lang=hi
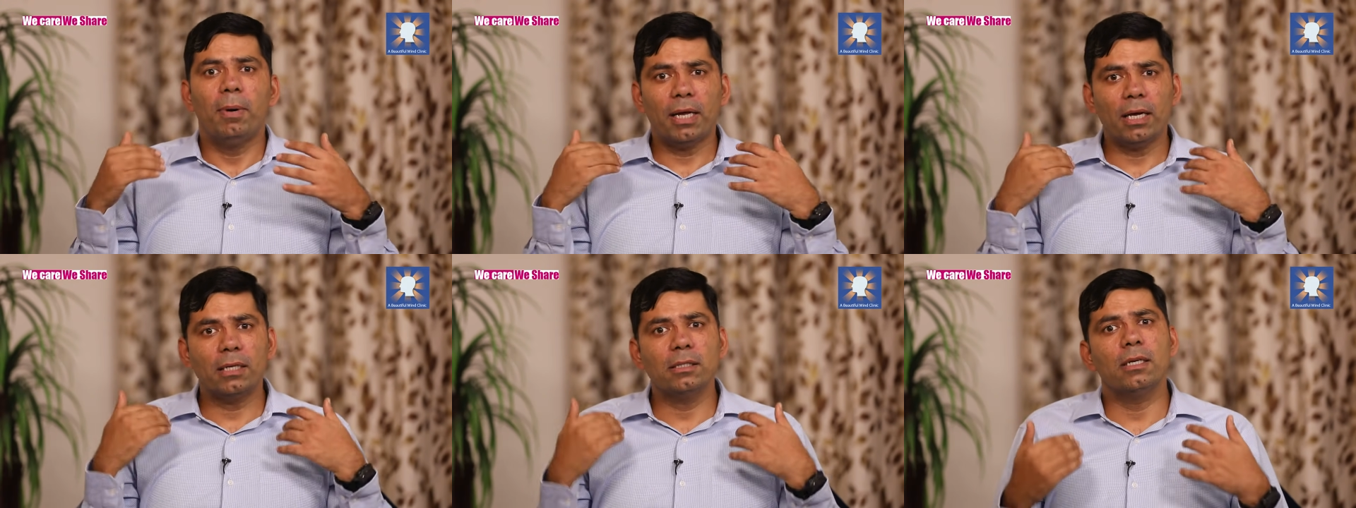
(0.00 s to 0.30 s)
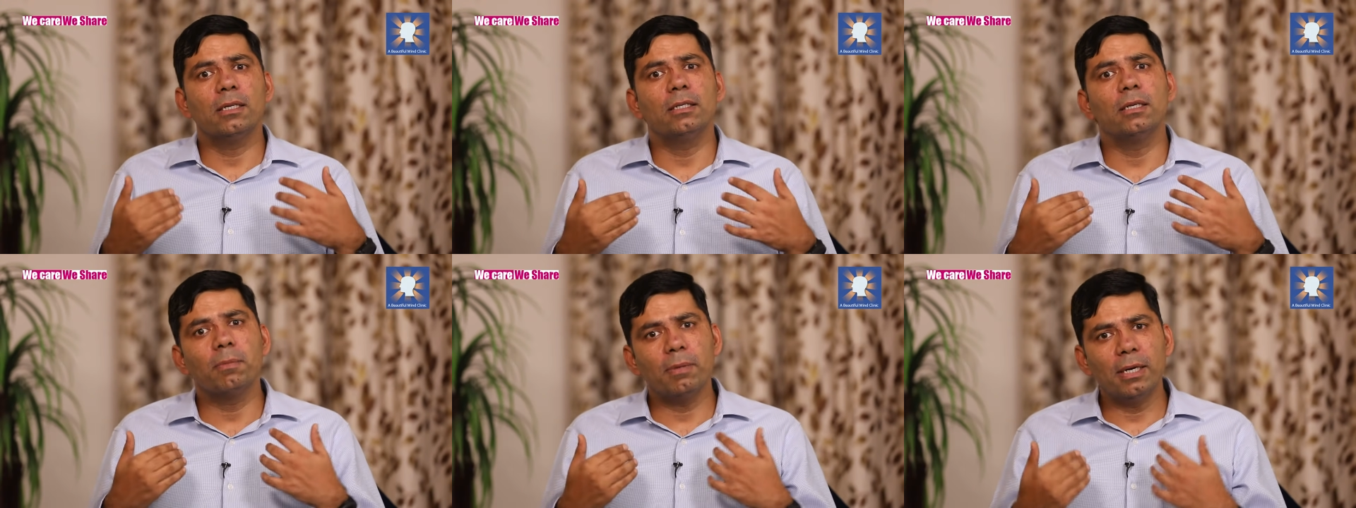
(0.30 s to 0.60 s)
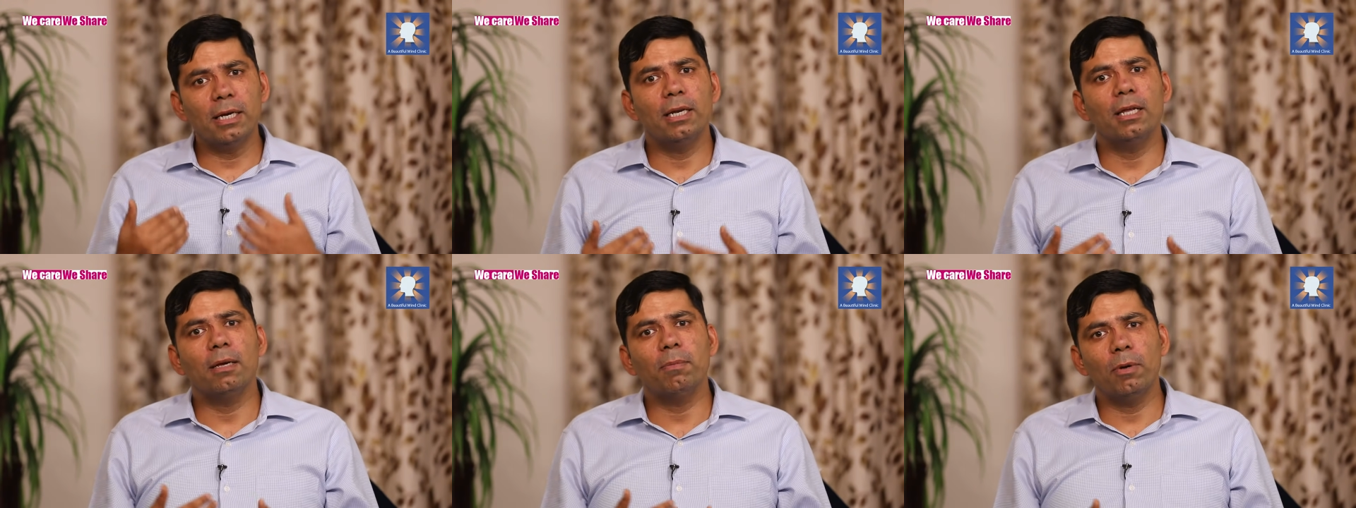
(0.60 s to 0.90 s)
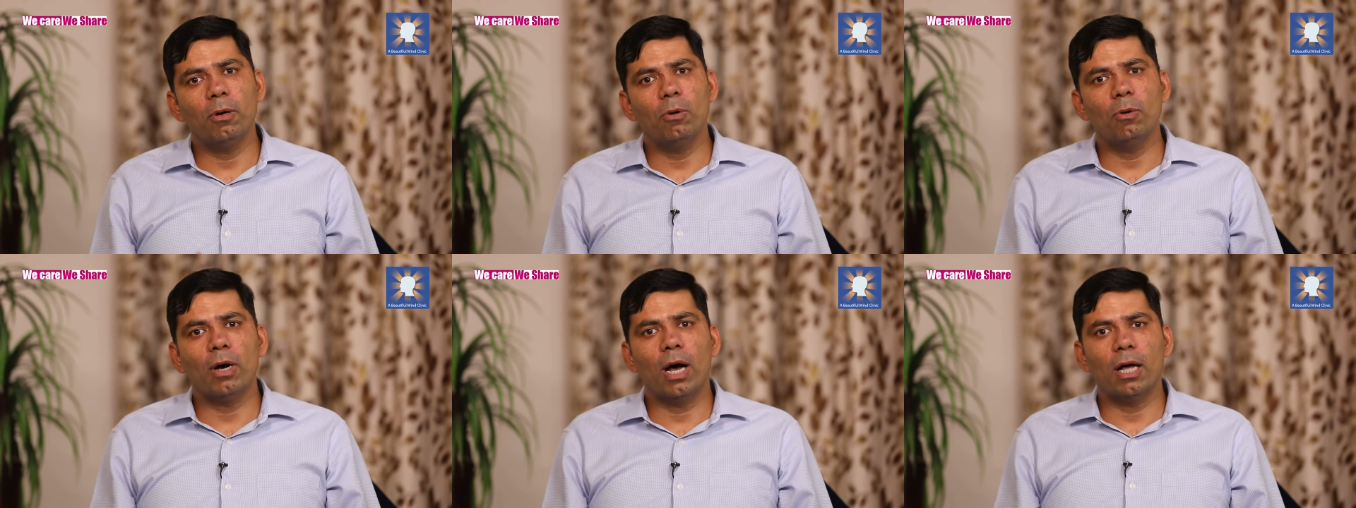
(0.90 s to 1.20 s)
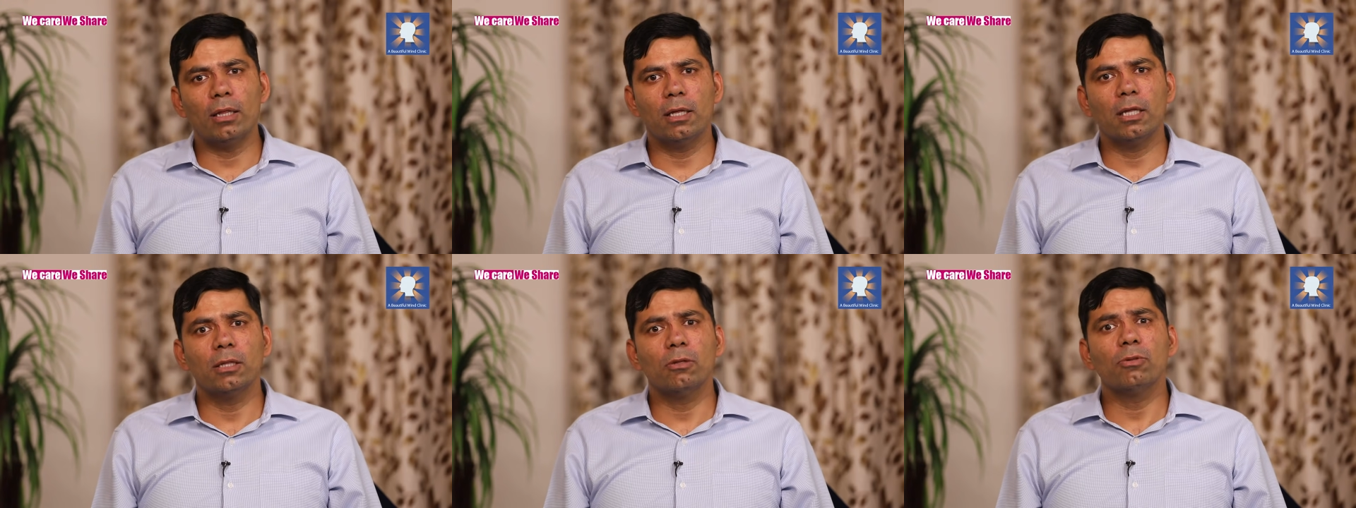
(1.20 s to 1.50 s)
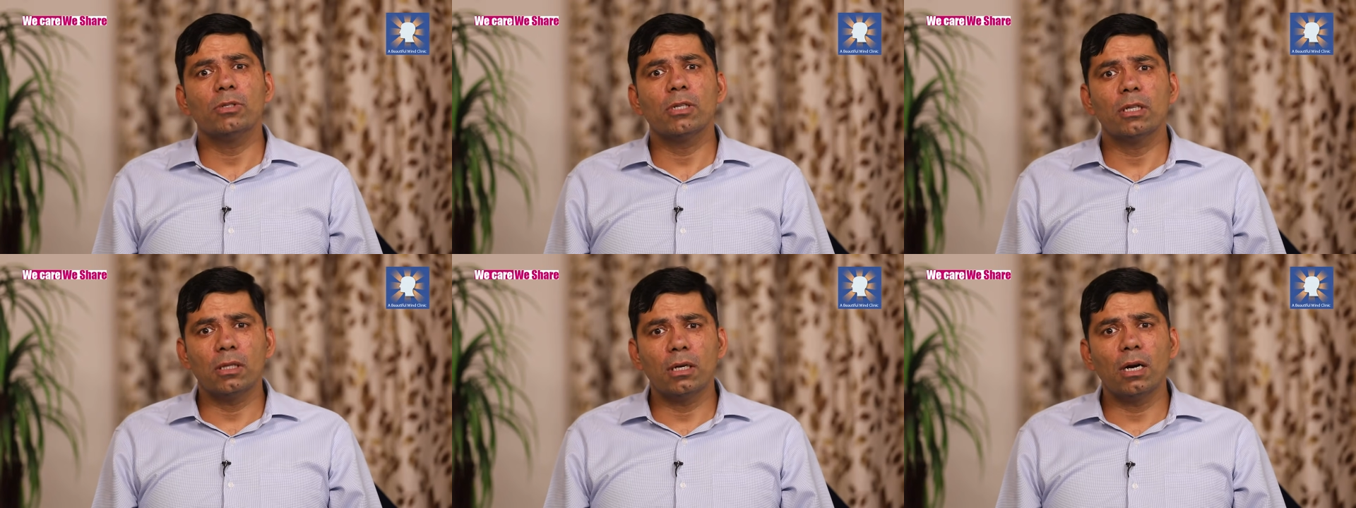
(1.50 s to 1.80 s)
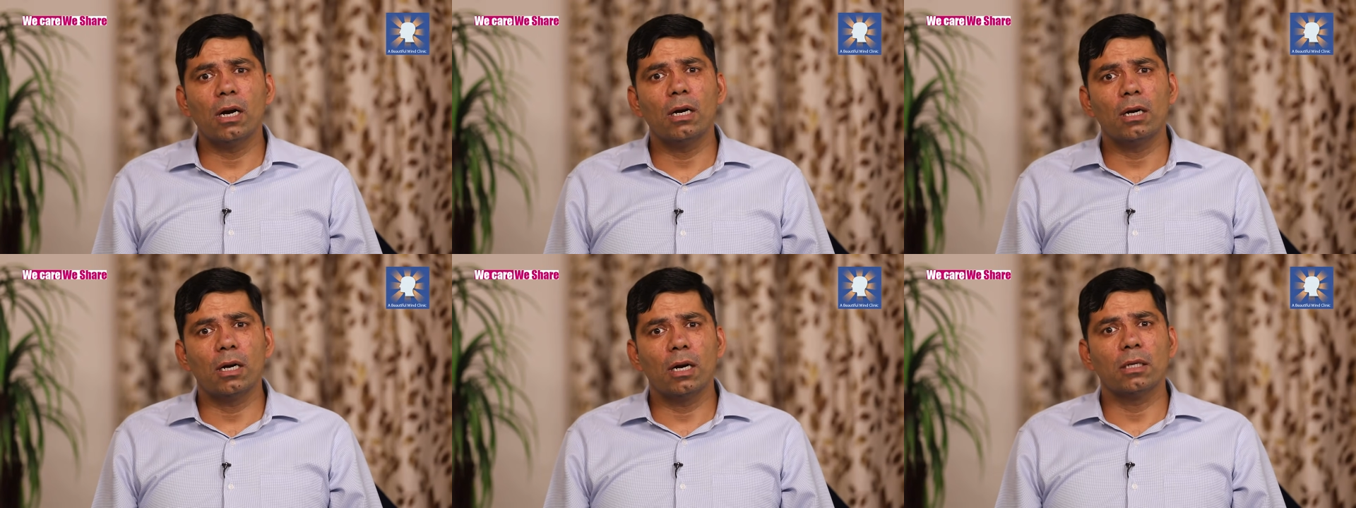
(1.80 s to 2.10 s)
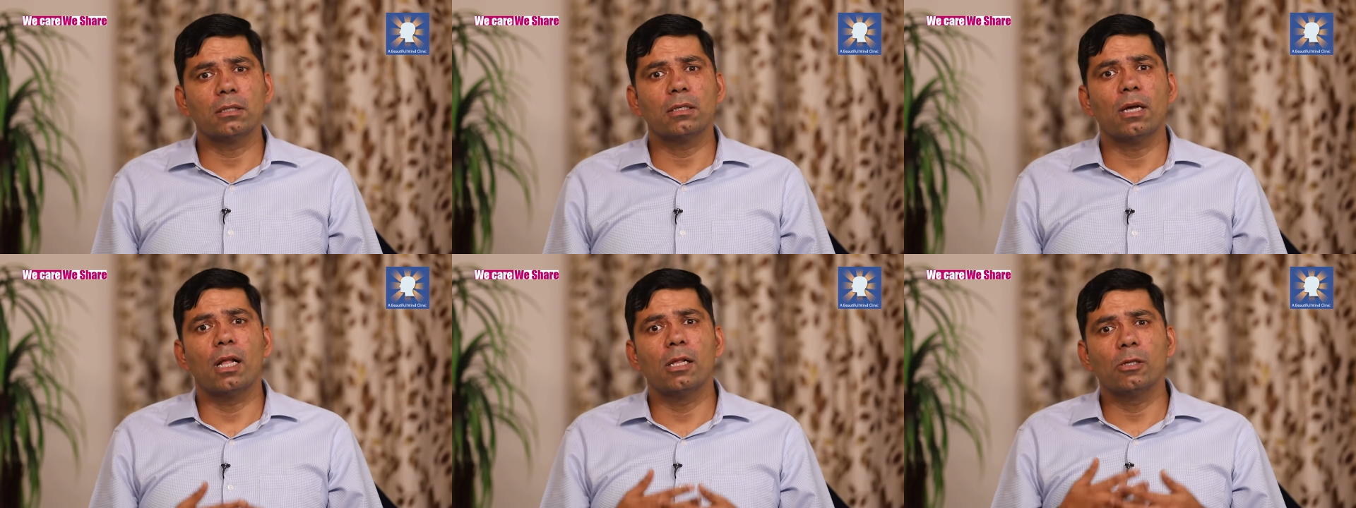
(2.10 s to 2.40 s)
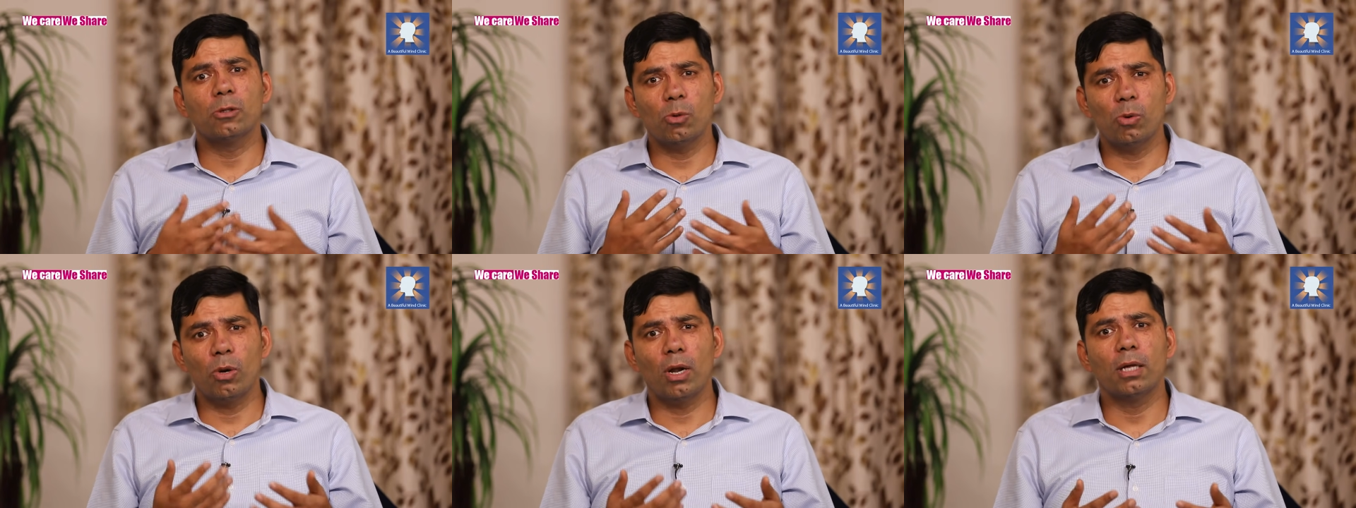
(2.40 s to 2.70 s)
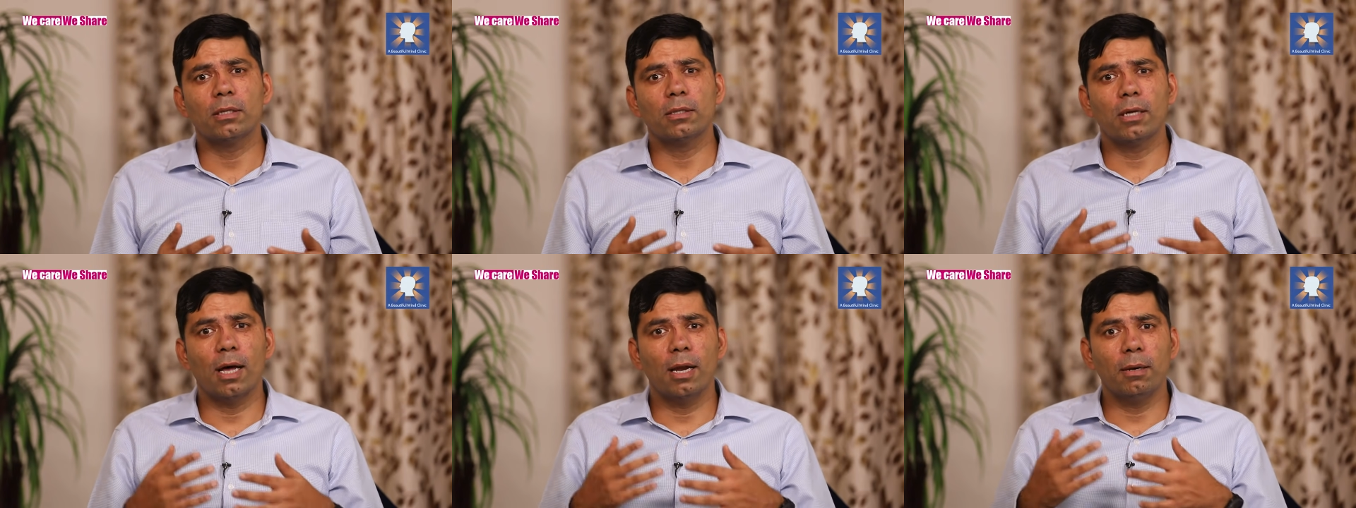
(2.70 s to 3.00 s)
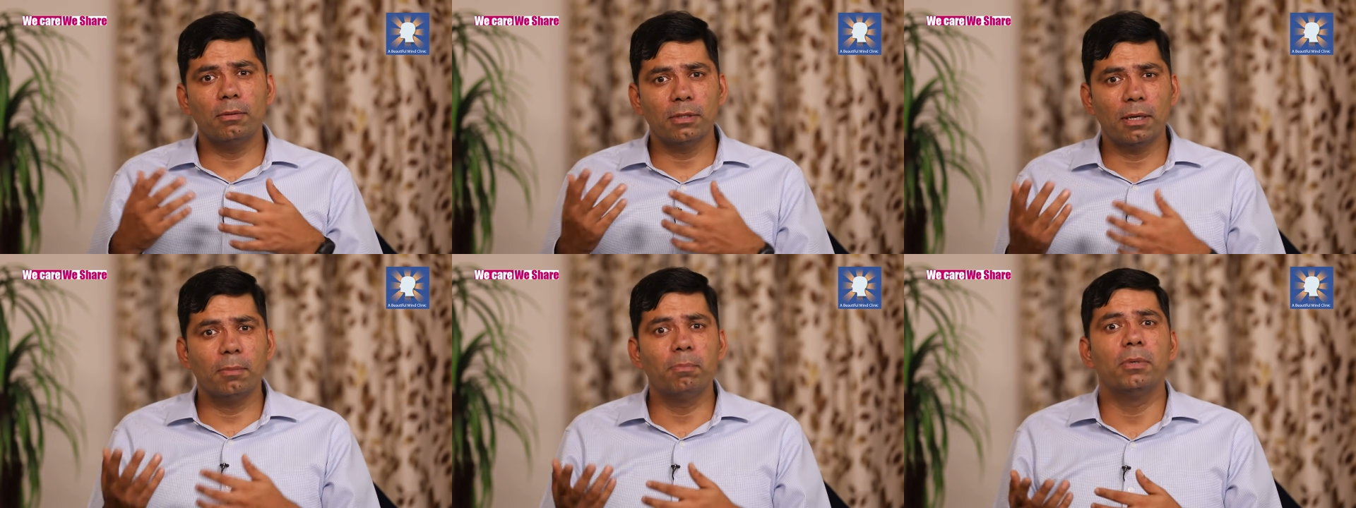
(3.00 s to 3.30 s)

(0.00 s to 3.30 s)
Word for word: बट अक्सर जब क्लिनिक पे लोग आते हैं तो 17-18 साल 16 साल